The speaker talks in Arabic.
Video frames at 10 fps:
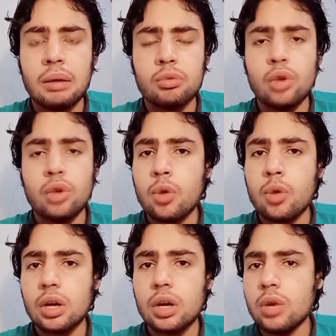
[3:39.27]

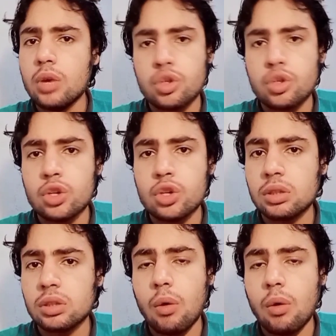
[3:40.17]
ولعبوكوا كان وحش كل
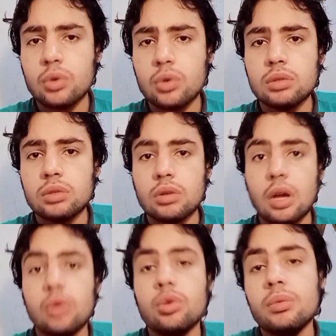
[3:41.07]
شويه تعوروني
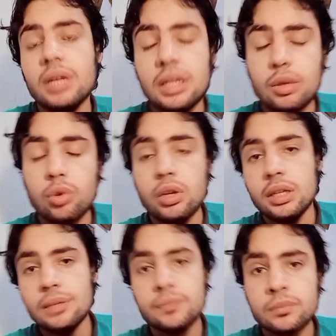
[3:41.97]
قال لهم قالوا له
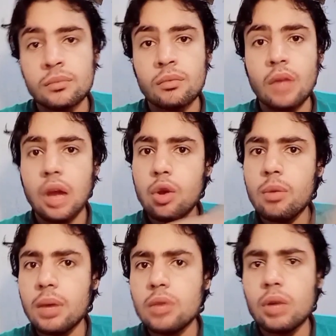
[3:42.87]
احنا قال
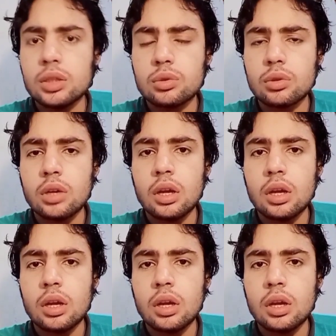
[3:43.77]
لهم ايوه انتوا